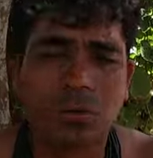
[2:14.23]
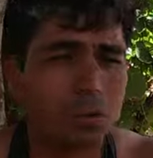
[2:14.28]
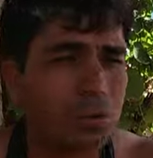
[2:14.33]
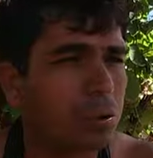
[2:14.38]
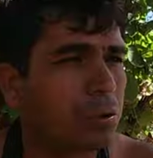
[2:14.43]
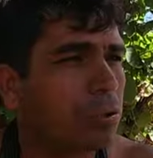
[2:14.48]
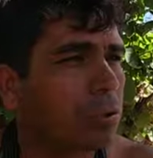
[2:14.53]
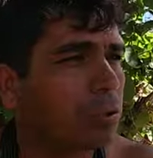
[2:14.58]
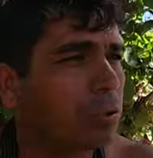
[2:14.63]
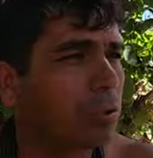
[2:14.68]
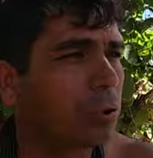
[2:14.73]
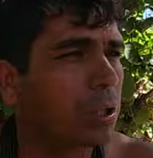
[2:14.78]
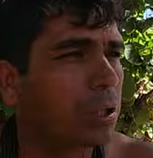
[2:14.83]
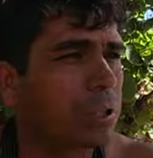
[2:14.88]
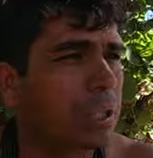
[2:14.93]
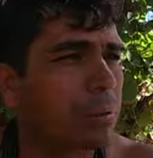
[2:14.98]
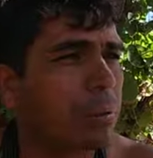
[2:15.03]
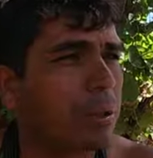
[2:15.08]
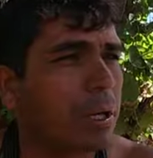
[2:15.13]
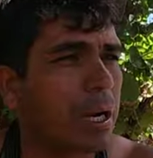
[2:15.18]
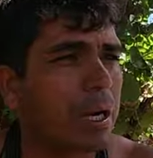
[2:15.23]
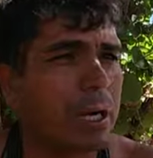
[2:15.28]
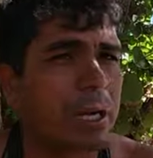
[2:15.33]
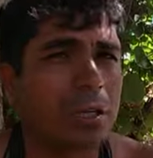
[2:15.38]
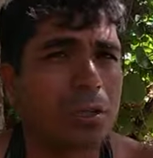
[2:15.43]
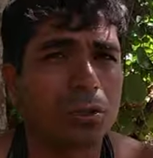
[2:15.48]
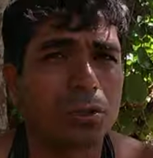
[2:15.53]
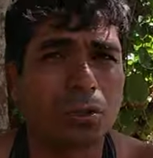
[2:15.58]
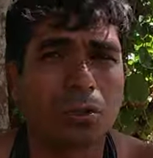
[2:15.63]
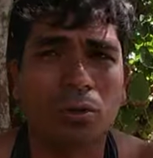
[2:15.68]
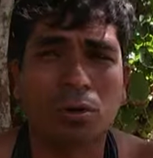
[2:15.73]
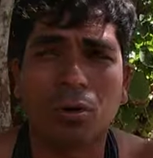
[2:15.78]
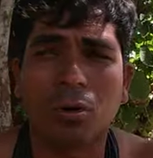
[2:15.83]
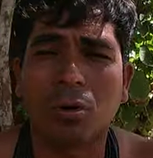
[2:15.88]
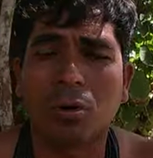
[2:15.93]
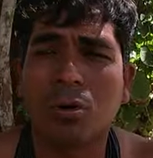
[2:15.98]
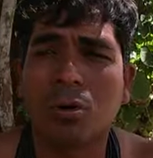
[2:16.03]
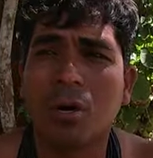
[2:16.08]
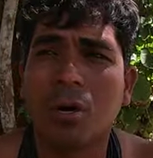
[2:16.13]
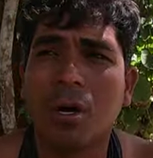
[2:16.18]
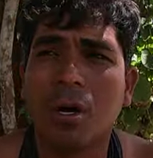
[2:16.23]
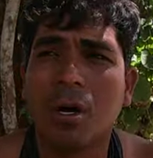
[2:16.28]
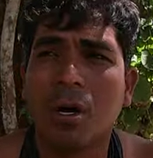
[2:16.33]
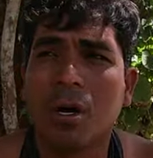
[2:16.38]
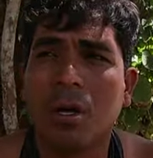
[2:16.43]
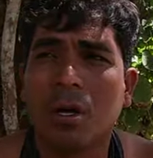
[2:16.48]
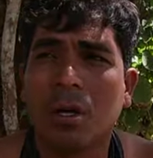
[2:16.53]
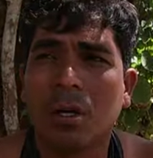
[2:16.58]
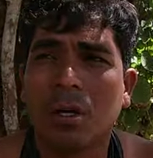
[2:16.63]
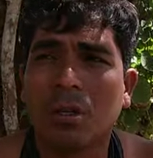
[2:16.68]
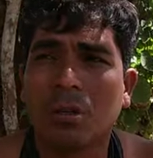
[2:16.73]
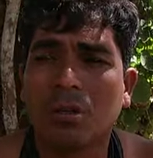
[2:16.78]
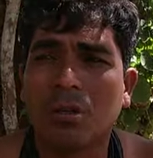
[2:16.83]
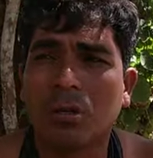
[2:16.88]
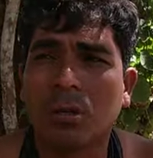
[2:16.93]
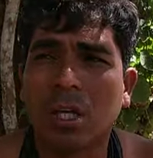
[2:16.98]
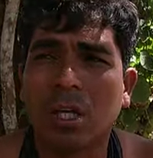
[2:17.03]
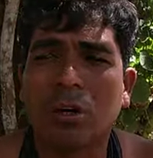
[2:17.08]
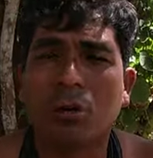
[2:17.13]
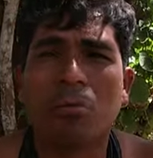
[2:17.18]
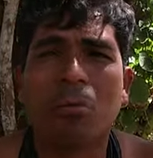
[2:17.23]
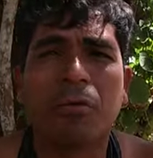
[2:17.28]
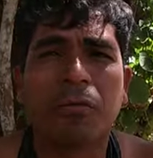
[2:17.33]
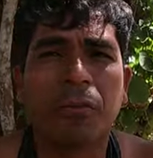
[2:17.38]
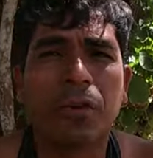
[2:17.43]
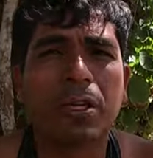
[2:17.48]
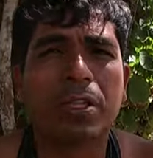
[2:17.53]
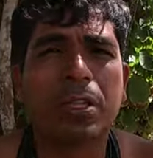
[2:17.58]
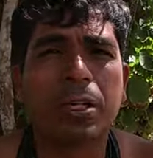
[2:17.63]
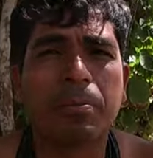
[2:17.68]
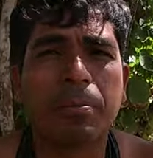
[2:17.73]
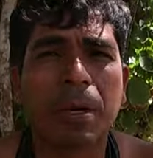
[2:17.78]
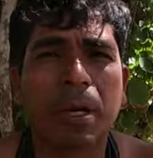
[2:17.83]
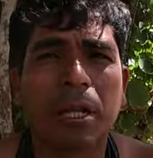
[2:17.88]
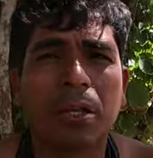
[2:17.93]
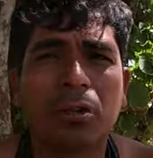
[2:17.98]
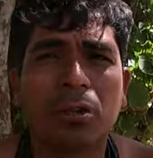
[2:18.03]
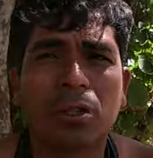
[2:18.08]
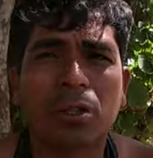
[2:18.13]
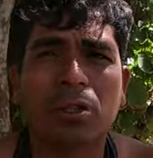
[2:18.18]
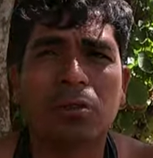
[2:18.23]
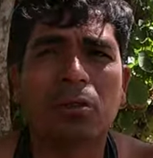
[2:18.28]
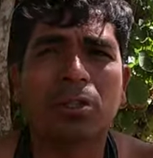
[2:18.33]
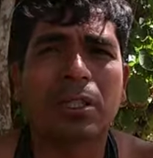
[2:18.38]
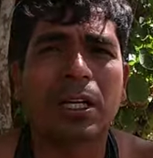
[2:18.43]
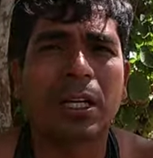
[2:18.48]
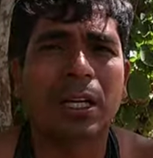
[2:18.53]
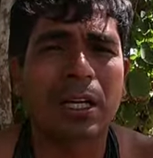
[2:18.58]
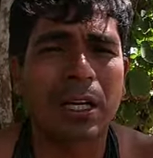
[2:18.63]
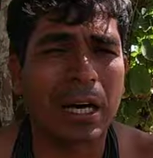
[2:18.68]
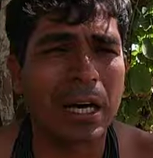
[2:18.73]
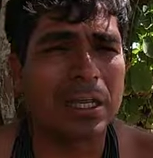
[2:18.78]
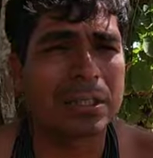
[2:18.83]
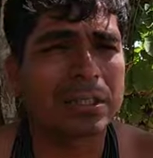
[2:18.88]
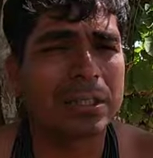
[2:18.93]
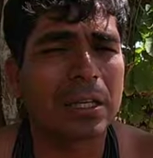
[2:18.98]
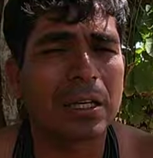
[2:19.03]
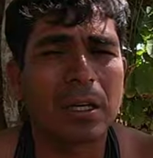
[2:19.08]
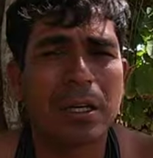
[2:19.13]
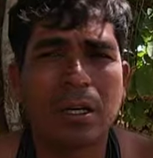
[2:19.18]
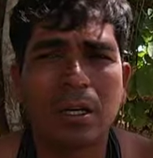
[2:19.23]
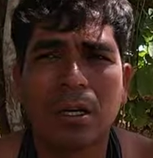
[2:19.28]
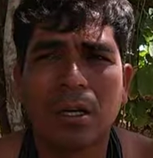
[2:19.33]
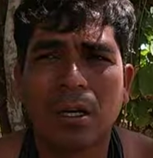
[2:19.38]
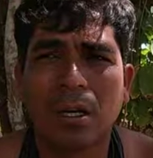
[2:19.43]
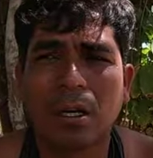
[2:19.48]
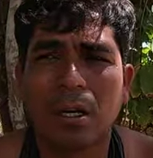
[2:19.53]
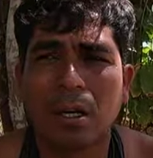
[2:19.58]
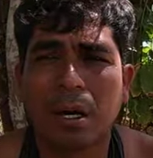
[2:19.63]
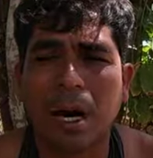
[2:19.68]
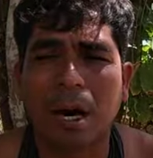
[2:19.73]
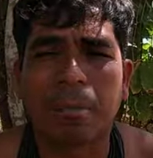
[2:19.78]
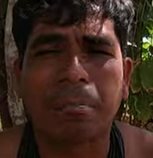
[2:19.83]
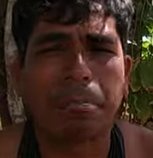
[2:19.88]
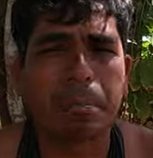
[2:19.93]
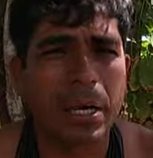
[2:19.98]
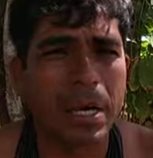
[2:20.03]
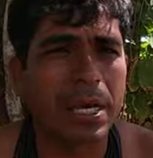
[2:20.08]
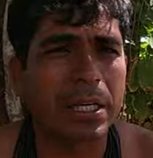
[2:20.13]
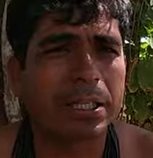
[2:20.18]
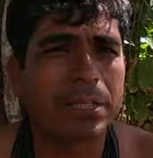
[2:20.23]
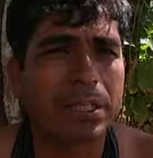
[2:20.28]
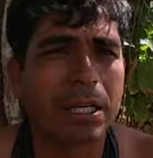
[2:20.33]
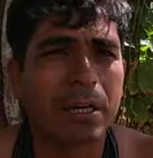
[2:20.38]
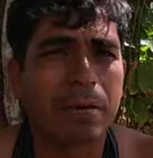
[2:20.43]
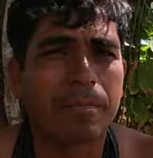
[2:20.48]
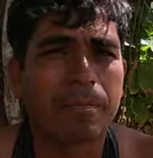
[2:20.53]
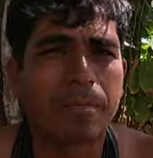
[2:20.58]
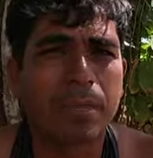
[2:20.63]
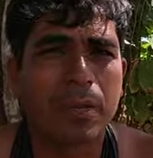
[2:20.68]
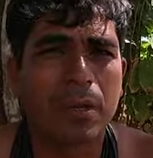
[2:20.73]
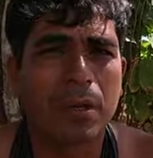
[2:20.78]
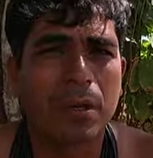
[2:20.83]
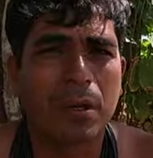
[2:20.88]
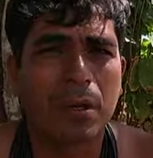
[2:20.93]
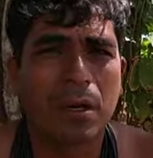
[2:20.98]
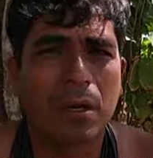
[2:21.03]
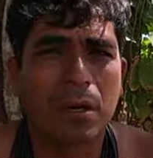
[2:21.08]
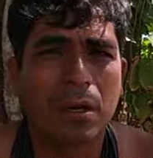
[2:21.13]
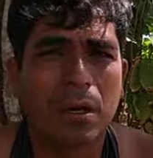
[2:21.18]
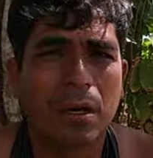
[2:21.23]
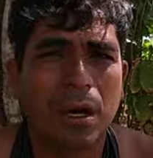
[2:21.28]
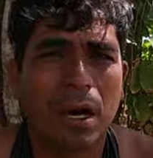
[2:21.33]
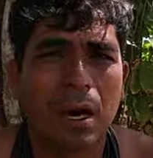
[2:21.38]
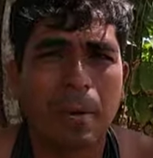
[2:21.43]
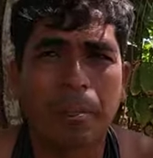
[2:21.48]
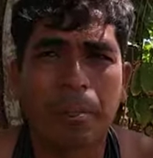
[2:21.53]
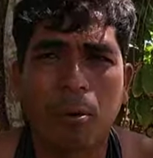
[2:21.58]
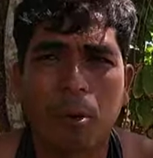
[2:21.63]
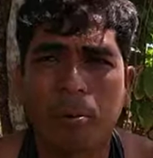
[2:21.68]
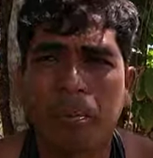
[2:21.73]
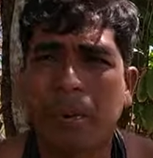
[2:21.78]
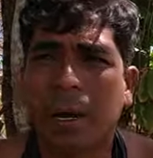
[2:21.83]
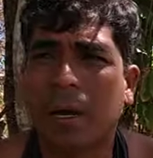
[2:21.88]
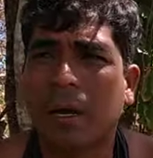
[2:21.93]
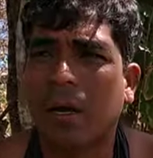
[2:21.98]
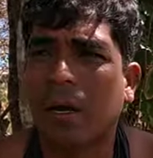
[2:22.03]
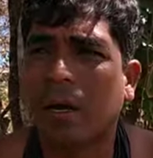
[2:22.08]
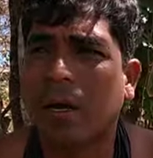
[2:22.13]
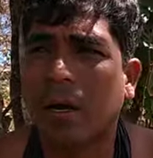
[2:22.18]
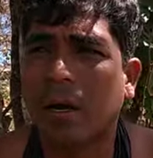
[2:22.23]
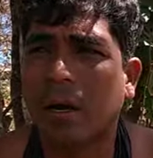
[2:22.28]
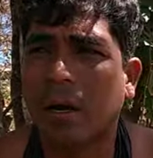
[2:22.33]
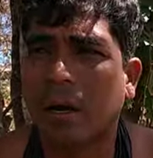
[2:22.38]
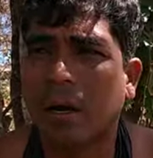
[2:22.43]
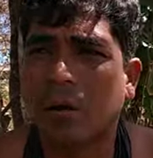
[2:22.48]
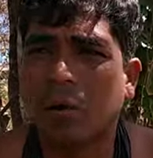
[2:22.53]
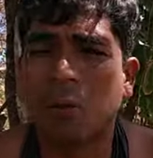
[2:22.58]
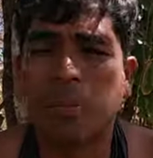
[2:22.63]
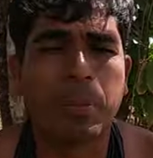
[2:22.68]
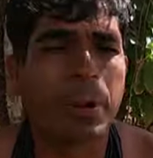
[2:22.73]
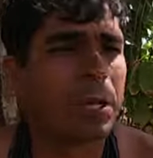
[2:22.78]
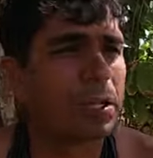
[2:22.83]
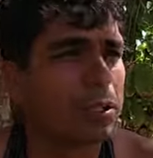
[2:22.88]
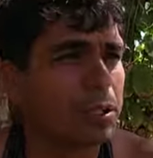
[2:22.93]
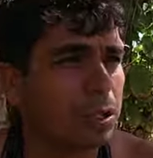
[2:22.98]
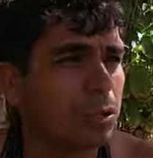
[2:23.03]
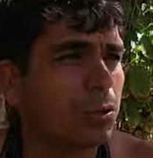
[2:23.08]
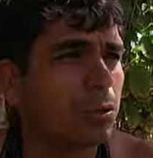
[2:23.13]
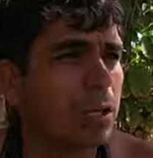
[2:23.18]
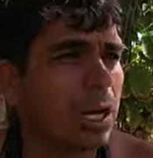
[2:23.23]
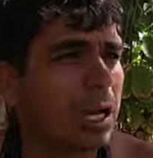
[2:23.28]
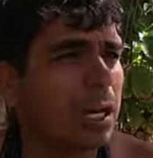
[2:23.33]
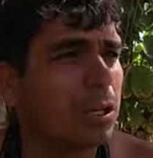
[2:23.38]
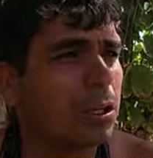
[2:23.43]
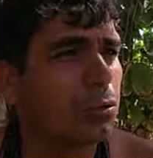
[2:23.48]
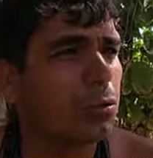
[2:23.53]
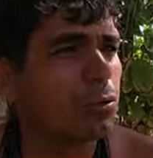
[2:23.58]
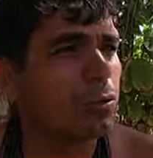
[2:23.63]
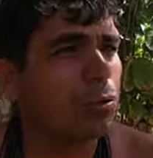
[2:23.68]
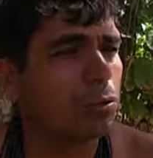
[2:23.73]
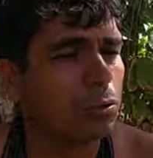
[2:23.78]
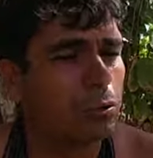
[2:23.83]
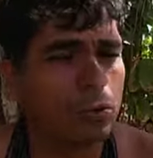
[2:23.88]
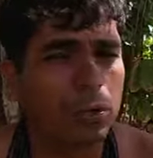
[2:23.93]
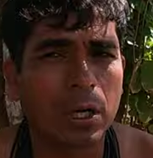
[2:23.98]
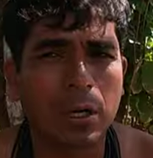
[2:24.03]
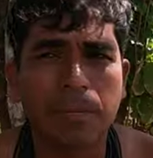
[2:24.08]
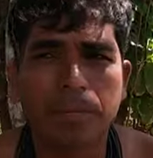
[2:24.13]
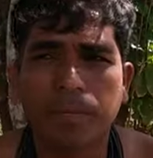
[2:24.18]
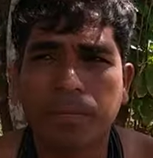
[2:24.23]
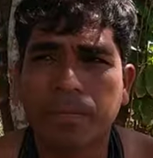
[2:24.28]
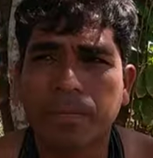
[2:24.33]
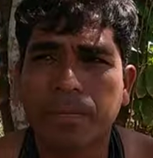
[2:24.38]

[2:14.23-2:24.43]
de cultura Sabucacari de Jocó, não tem como oferecer para nós a nossa caça, a pesca, a própria, o plantio que é a agricultura,